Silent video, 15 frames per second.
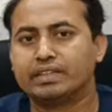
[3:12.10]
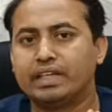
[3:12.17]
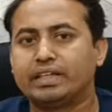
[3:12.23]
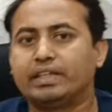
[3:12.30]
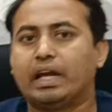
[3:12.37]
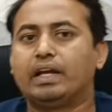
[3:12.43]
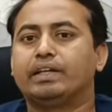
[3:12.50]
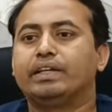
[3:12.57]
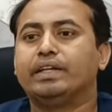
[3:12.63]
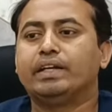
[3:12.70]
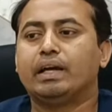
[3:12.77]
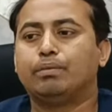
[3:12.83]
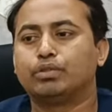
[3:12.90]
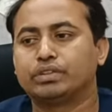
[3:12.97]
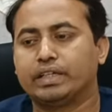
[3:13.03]
সেই
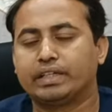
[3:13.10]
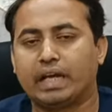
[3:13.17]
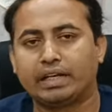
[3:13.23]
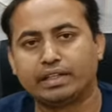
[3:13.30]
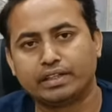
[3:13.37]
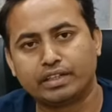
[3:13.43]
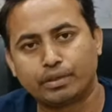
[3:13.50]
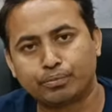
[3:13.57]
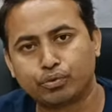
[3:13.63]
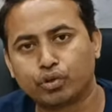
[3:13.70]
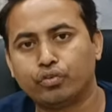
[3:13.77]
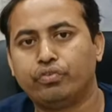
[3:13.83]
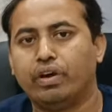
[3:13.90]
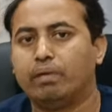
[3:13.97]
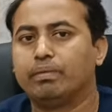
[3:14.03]
ক্যান্ডিডেট এবং সেই ক্যান্ডিডেটের
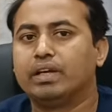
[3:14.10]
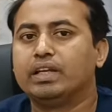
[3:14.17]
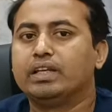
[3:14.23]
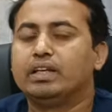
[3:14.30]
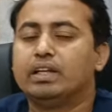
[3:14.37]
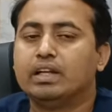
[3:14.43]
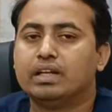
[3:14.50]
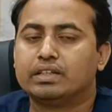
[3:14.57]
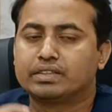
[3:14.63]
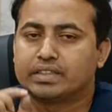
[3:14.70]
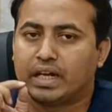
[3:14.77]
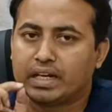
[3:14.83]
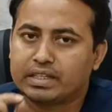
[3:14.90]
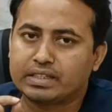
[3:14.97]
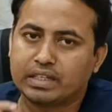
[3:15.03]
পুরো ফ্যামিলি
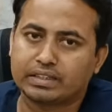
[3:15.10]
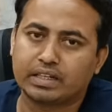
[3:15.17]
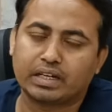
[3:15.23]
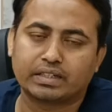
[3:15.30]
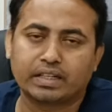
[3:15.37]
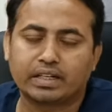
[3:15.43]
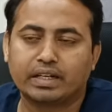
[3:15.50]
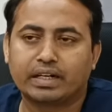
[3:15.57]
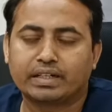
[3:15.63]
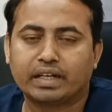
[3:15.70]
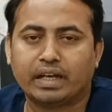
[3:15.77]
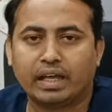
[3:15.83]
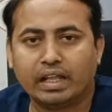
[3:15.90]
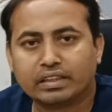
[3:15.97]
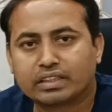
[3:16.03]
সাড়ে সাত লাখ টাকার
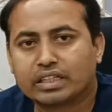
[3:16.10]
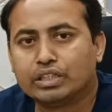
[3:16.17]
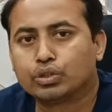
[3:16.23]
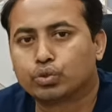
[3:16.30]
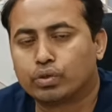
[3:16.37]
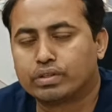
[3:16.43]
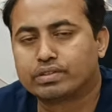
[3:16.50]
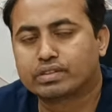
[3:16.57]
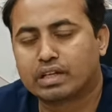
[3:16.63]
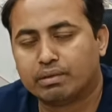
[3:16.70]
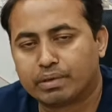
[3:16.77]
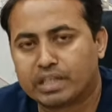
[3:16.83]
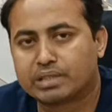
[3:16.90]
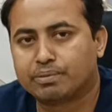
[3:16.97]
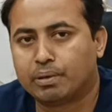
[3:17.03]
একটা হেলথ ইন্স্যুরেন্স
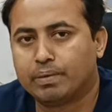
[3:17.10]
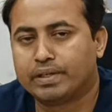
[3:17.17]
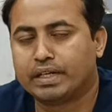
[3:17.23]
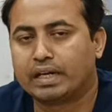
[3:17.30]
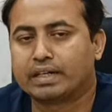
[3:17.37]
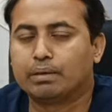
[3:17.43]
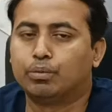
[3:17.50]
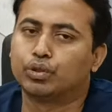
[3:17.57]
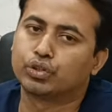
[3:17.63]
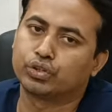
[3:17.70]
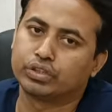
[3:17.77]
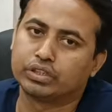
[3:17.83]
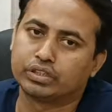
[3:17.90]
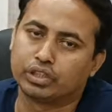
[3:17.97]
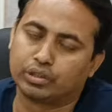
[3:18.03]
কভারেজ পাবে টাটা
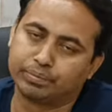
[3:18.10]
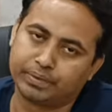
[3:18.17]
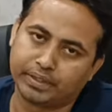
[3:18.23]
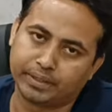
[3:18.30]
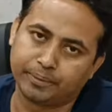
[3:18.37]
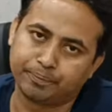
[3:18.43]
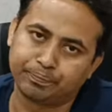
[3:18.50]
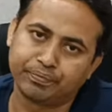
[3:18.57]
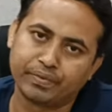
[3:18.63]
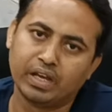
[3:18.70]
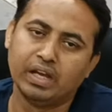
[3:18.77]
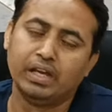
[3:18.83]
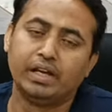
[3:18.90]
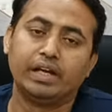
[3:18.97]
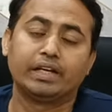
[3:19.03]
মোটরসের তরফ থেকে
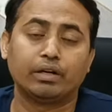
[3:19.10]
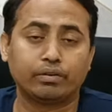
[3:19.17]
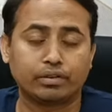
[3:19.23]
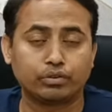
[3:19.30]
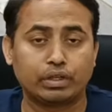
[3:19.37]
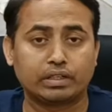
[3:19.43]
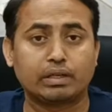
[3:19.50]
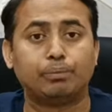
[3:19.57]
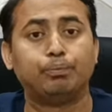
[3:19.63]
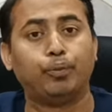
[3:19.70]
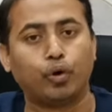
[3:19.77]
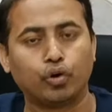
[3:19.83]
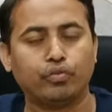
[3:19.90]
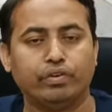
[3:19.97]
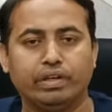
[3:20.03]
এটাও কিন্তু একটা
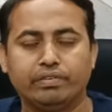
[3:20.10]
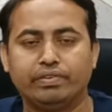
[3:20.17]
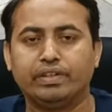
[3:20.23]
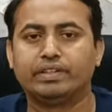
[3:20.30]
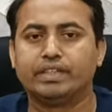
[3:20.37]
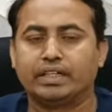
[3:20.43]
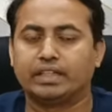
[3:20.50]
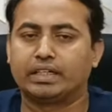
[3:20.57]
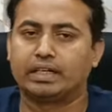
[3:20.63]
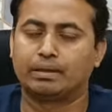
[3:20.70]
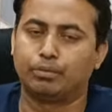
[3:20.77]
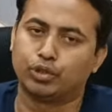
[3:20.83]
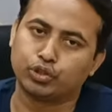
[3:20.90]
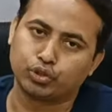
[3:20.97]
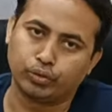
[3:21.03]
বড় বেনিফিট যেটা
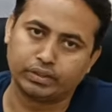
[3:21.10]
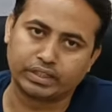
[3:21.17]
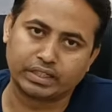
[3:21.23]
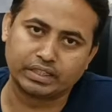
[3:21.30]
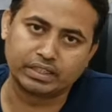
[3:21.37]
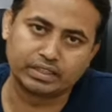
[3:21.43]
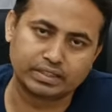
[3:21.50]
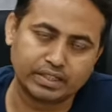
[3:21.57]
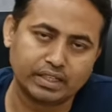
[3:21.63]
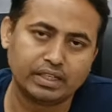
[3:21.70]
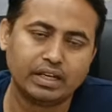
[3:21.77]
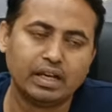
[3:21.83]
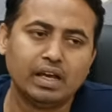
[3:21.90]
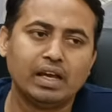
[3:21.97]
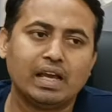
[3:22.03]
টাটা মোটরস তোমাদেরকে দিচ্ছে
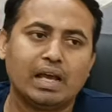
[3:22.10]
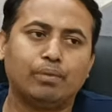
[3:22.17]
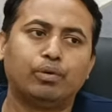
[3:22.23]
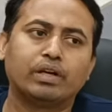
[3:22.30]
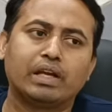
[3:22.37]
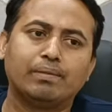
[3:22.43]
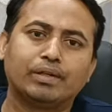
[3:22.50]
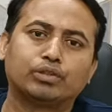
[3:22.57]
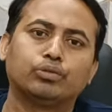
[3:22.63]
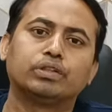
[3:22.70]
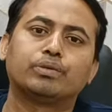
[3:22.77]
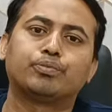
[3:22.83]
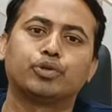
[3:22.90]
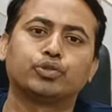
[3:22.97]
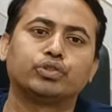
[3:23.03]
এবং এবার
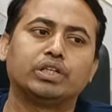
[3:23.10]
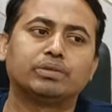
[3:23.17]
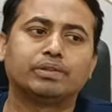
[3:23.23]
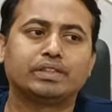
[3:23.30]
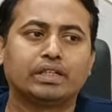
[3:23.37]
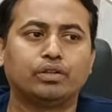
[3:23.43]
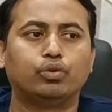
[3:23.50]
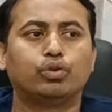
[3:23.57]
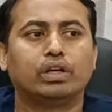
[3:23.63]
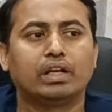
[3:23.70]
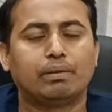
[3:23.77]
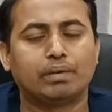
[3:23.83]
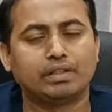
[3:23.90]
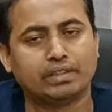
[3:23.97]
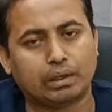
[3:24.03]
তোমাদের প্রশ্ন আসবে স্যার
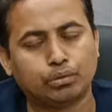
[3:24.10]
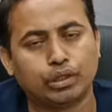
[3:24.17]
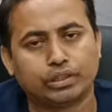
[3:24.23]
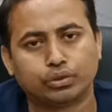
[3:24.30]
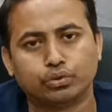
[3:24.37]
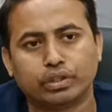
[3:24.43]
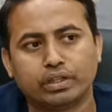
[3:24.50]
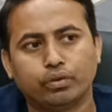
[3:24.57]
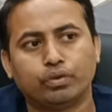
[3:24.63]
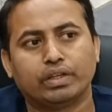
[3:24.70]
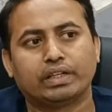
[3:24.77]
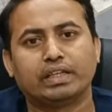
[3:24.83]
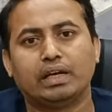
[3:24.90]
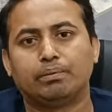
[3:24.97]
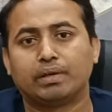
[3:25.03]
ওখানে আমরা যাবো এত দূরে
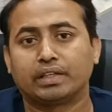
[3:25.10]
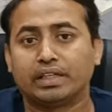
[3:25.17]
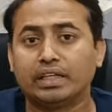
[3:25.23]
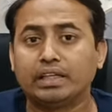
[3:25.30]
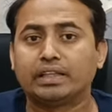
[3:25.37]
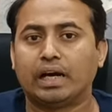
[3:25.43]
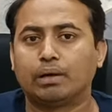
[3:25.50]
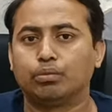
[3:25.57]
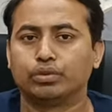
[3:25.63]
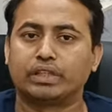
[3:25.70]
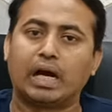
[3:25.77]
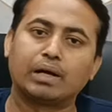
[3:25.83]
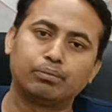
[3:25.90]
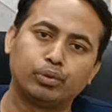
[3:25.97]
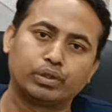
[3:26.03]
ওখানে গিয়ে আমরা কি থাকবো
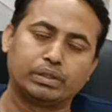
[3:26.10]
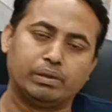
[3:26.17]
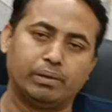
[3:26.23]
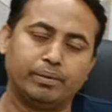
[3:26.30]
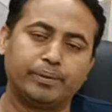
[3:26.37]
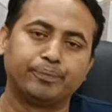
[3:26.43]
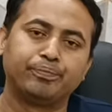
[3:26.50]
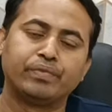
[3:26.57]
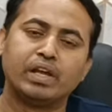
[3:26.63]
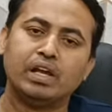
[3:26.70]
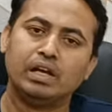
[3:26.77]
থাকবো কি হবে